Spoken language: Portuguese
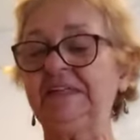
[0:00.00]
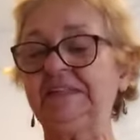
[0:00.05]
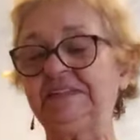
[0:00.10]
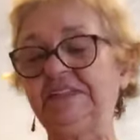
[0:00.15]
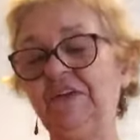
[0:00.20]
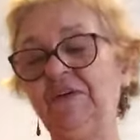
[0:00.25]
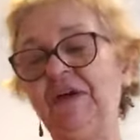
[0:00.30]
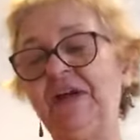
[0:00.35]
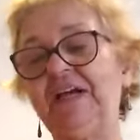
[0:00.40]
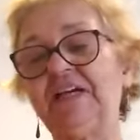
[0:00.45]

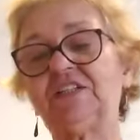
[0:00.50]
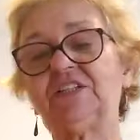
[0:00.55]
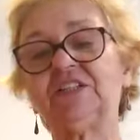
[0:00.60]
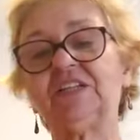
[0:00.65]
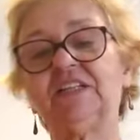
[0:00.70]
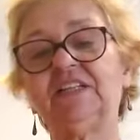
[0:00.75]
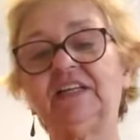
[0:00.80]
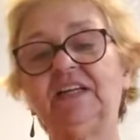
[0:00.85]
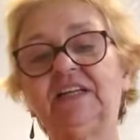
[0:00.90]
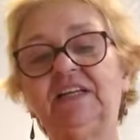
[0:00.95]
Então,
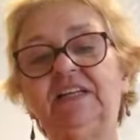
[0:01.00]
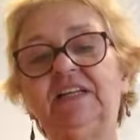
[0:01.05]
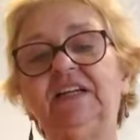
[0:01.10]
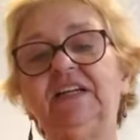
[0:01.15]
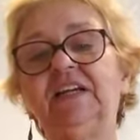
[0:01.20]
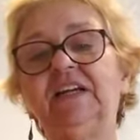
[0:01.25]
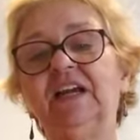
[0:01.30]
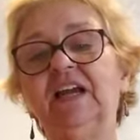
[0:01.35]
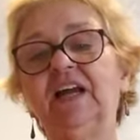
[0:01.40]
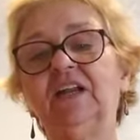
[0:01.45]
esta
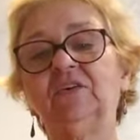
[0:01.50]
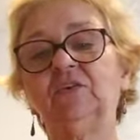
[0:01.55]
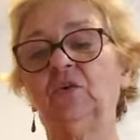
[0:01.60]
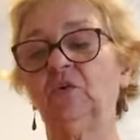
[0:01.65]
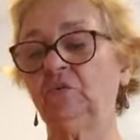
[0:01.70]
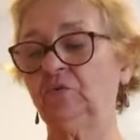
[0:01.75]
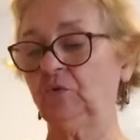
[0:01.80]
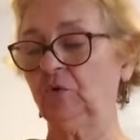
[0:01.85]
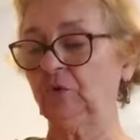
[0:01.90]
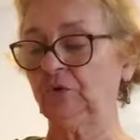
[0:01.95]
daqui é a
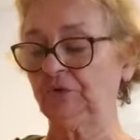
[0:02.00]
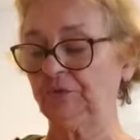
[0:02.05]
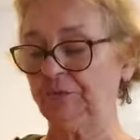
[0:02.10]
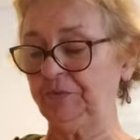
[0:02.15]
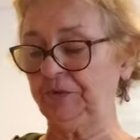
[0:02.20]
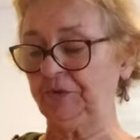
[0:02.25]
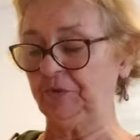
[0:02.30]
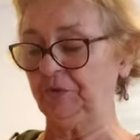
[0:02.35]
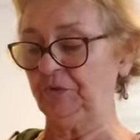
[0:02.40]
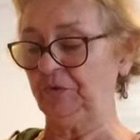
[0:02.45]
louvor
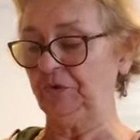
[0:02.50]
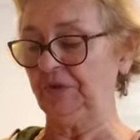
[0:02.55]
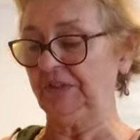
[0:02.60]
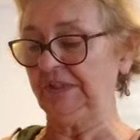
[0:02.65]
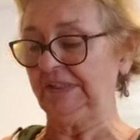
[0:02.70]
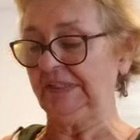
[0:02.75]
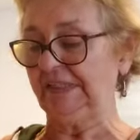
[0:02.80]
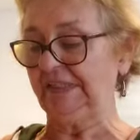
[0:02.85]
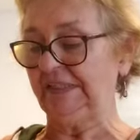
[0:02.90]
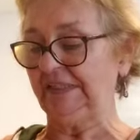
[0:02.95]
número um,
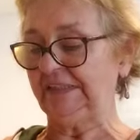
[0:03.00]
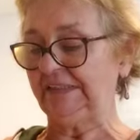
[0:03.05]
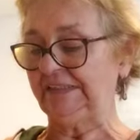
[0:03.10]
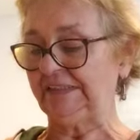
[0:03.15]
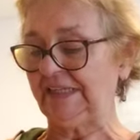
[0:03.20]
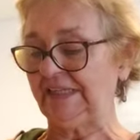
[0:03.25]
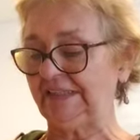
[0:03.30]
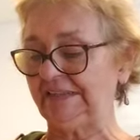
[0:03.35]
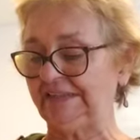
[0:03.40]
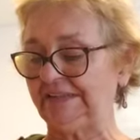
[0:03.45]
e
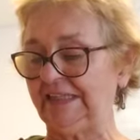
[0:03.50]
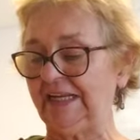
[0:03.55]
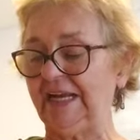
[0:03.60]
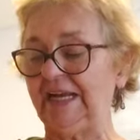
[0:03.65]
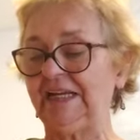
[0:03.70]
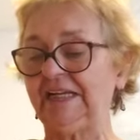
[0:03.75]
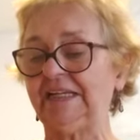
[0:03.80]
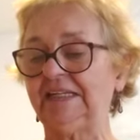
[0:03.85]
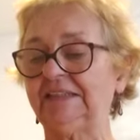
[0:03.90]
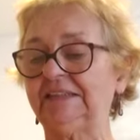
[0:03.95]
a
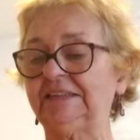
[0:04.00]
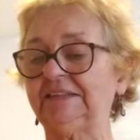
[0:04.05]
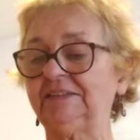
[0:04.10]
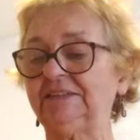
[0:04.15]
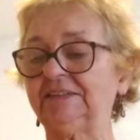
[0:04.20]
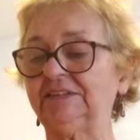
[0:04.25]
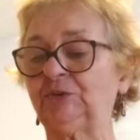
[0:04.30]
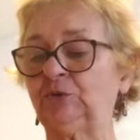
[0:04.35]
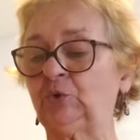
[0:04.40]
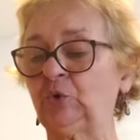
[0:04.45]
ideia
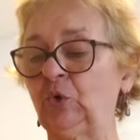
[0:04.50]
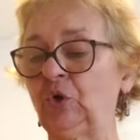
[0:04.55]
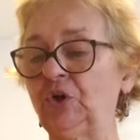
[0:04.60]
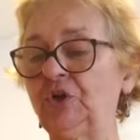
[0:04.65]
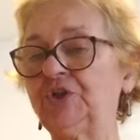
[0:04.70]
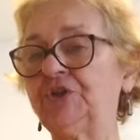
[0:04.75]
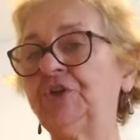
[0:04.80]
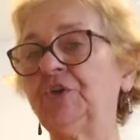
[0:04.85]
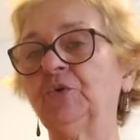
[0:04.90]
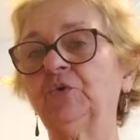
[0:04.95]

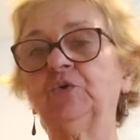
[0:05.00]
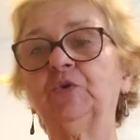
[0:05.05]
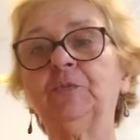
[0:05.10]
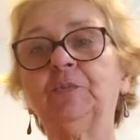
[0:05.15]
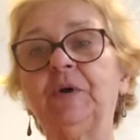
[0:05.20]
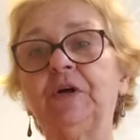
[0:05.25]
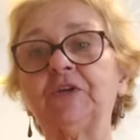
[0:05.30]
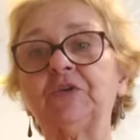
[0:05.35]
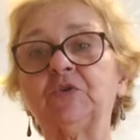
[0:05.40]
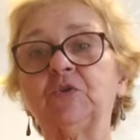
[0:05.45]
surgiu do
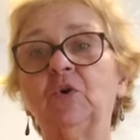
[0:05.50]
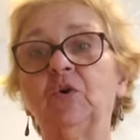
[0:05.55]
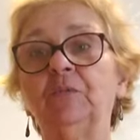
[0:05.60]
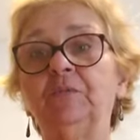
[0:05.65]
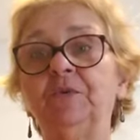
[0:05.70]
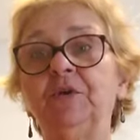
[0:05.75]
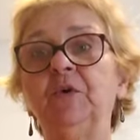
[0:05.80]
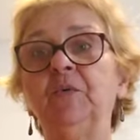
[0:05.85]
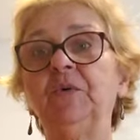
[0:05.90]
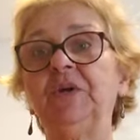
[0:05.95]
pastor
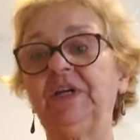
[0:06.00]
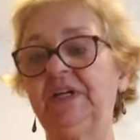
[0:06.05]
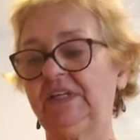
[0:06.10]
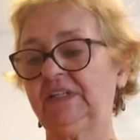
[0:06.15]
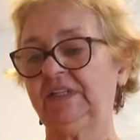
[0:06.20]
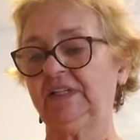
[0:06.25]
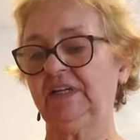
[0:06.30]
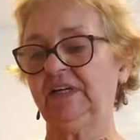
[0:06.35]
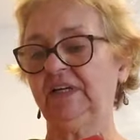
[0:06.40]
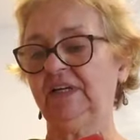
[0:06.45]
Bill
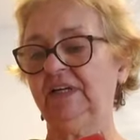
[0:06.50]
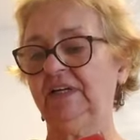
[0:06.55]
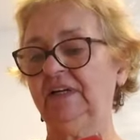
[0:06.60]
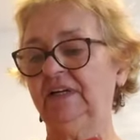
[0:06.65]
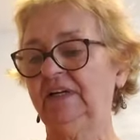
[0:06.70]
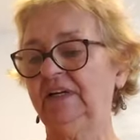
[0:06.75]
Ichter,